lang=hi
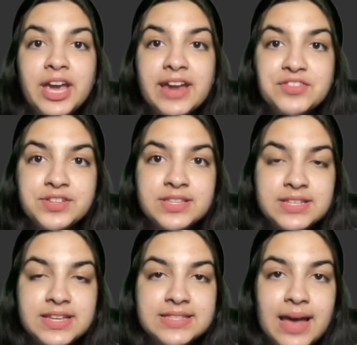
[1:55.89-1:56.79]
एंट्रेंस
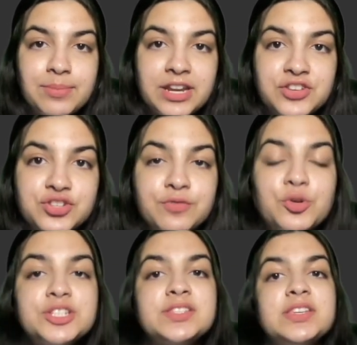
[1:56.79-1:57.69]
एग्जामिनेशन
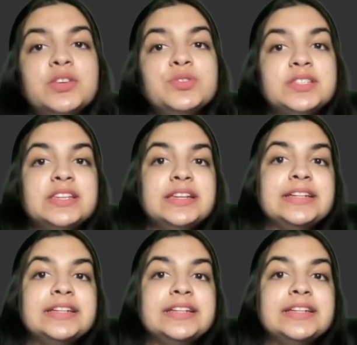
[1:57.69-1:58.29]
फॉर सी यू सी